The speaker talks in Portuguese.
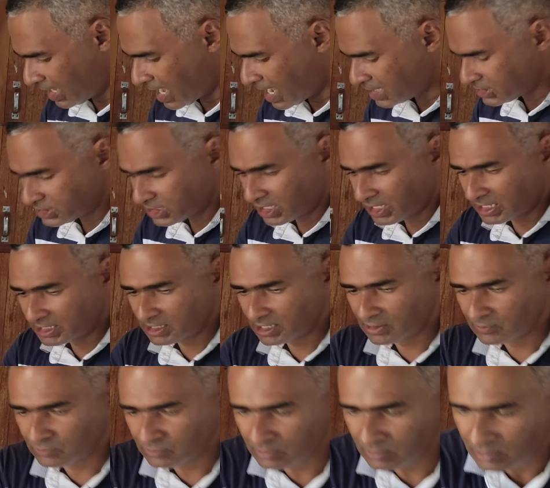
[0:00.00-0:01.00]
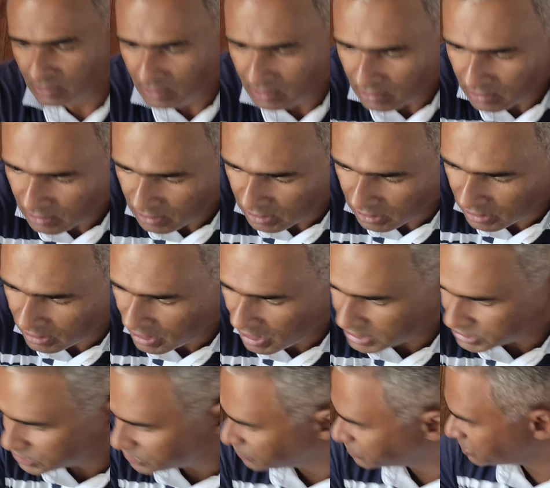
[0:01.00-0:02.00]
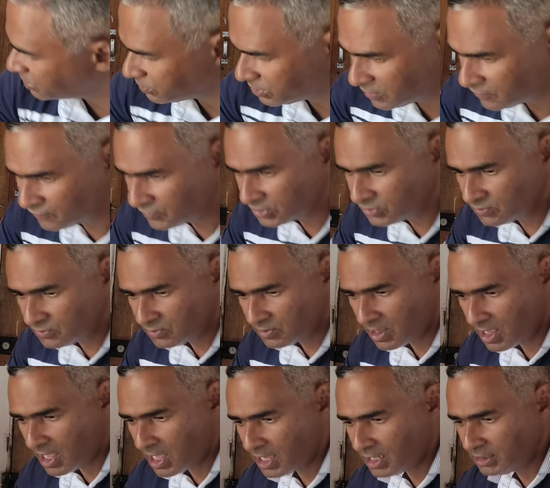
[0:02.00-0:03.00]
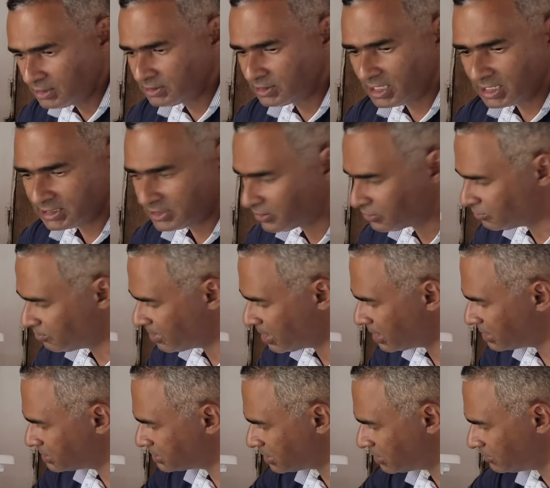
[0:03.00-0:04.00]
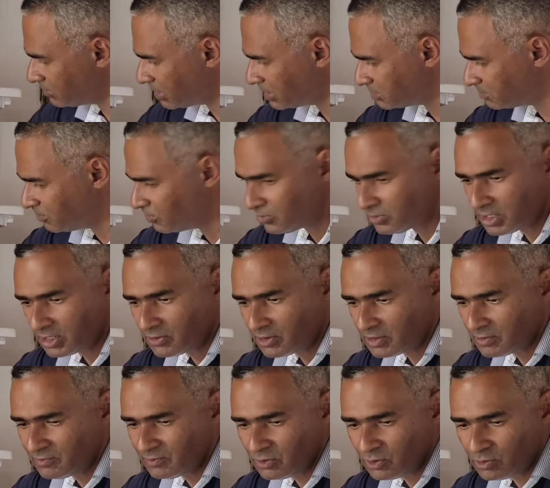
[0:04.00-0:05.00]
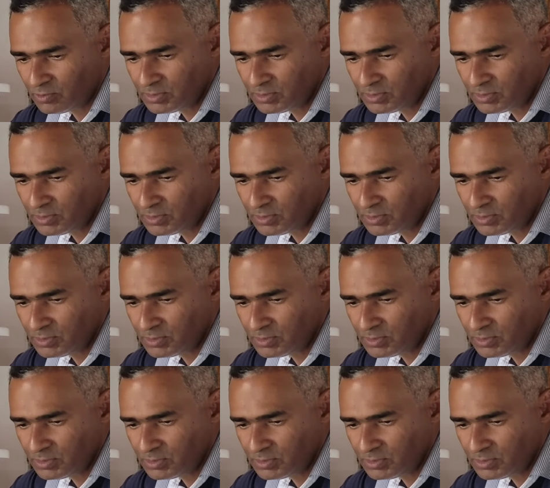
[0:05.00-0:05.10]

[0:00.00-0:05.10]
encaixa, cada um encaixa no seu devido lugar. Tem até uma numeração das bocas, agora eu